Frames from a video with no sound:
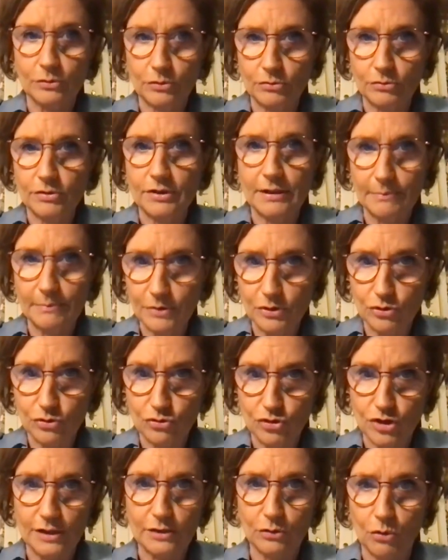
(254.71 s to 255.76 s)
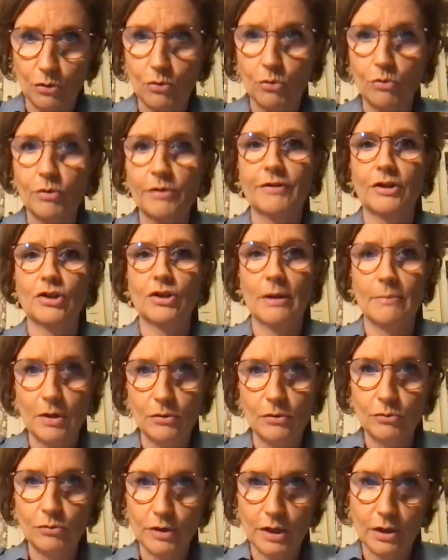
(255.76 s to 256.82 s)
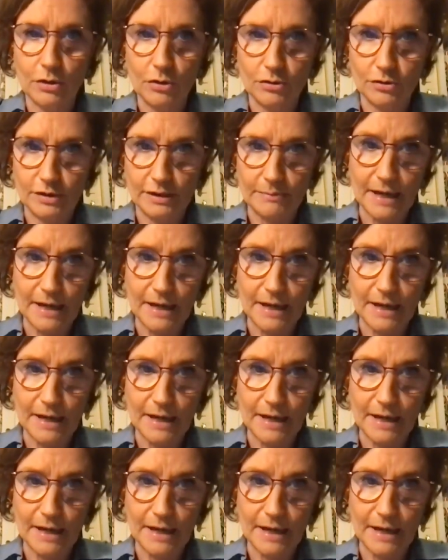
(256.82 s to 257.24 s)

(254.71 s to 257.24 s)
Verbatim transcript: di un semplice oggetto con cui facciamo alcune cose,